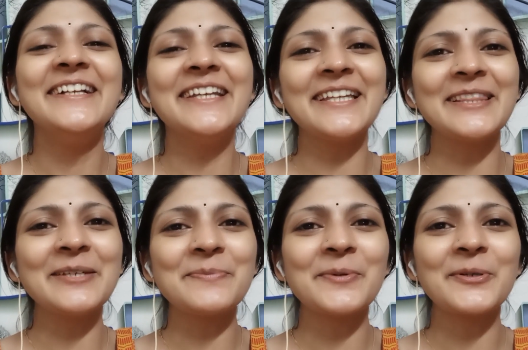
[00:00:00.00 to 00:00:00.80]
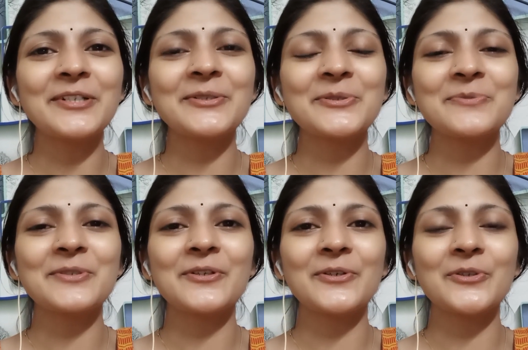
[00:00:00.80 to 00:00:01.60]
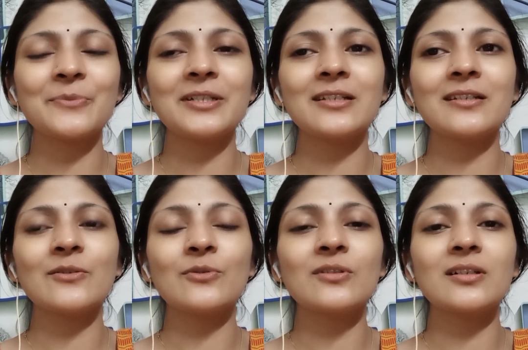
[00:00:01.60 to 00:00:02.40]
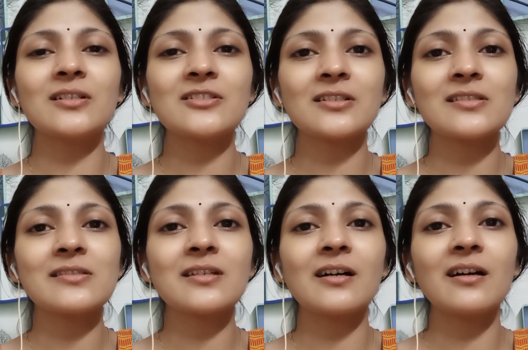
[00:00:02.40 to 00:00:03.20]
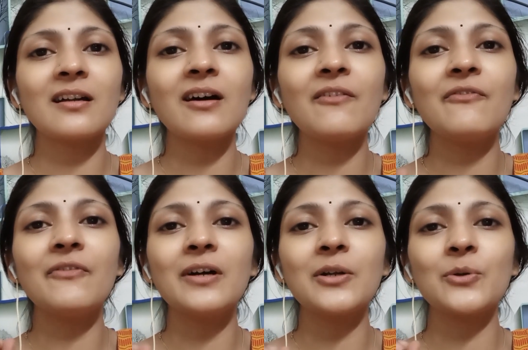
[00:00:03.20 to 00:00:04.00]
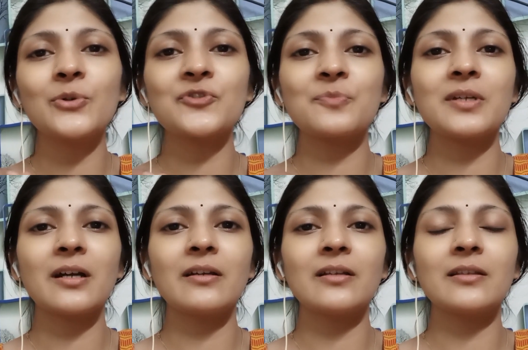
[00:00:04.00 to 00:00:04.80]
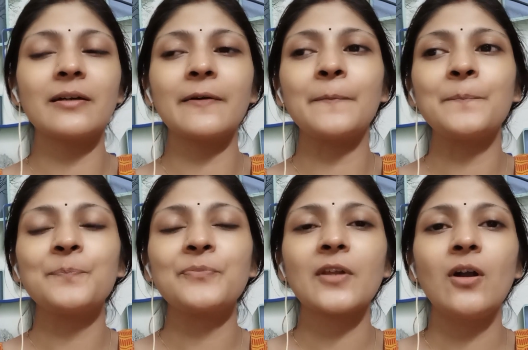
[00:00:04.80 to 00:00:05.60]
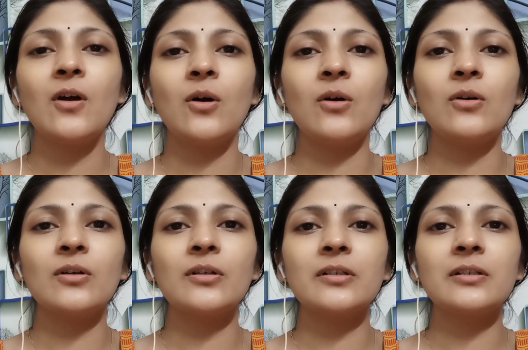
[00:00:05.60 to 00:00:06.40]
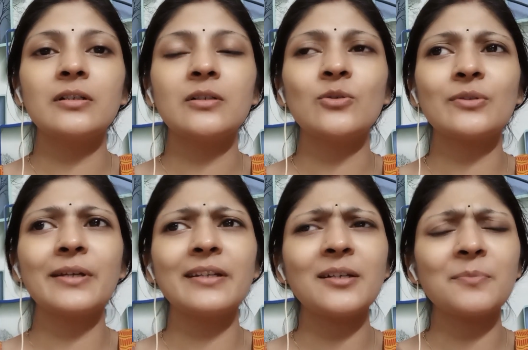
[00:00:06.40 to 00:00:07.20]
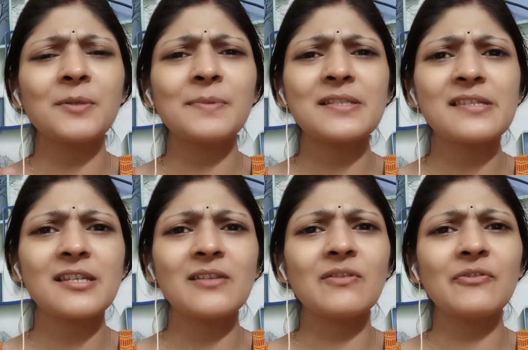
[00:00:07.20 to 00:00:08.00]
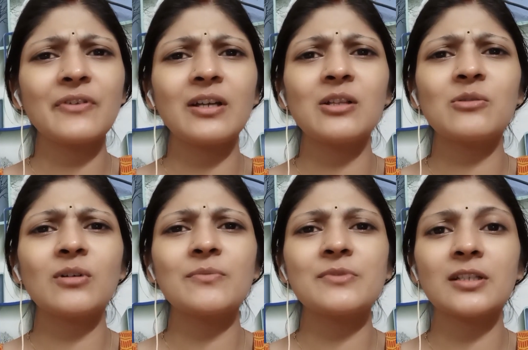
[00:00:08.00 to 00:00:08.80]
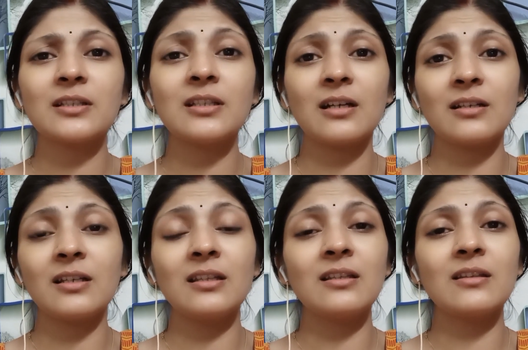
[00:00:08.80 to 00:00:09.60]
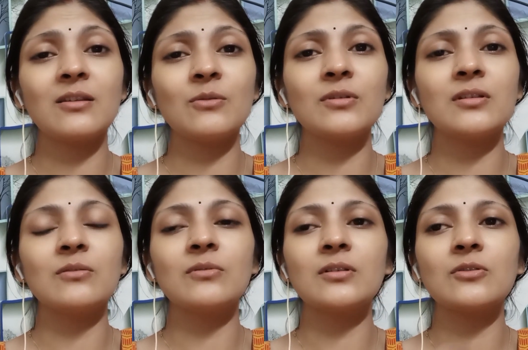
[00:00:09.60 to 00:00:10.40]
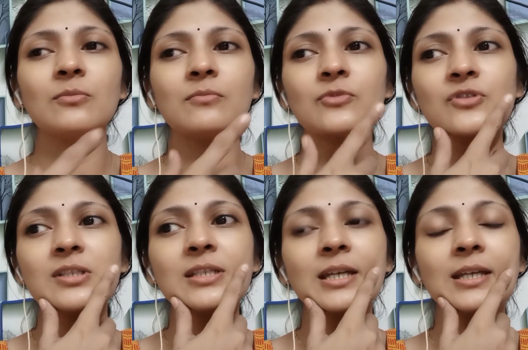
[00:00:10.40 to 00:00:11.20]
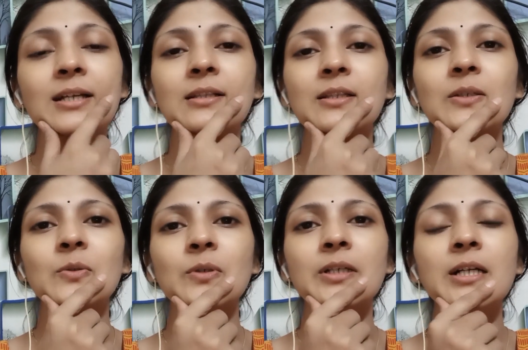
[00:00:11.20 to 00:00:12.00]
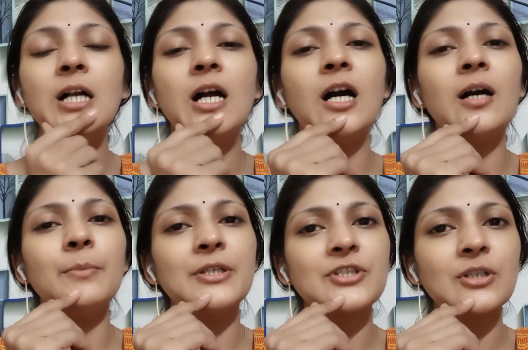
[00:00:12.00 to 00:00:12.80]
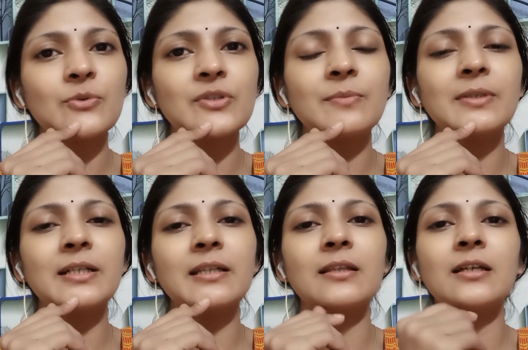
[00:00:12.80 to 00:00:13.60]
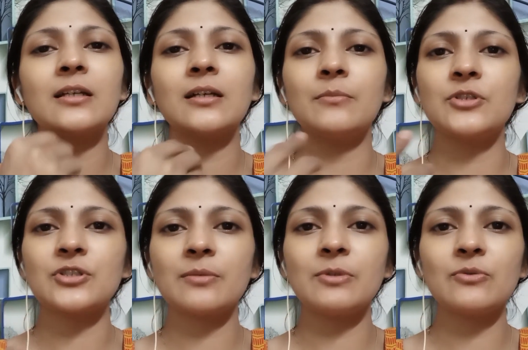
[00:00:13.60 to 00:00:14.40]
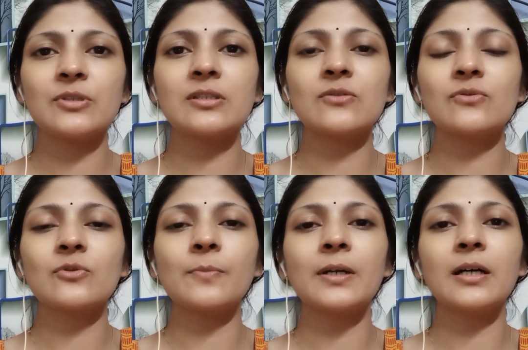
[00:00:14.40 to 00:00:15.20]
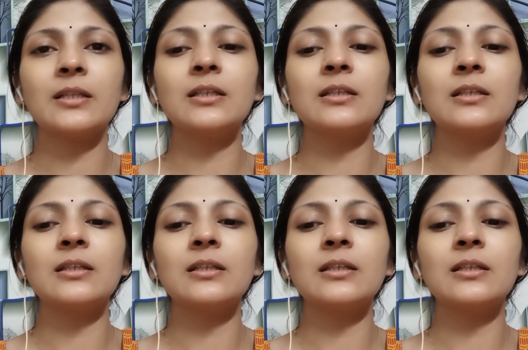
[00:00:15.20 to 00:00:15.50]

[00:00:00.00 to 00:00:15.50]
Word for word: इतने इम्पोर्टेंट उसमें डॉक्यूमेंट हैं उत्कर्ष का सारा वर्क उसमें आया था और होता है ना आपके पास सेव है फाइल तो आप ज़्यादा ध्यान नहीं देते हो इधर उधर तो मुझसे यही गलती हो गई हमेशा उसी में रहता है हमेशा मैं उसी से उसको पढ़ाती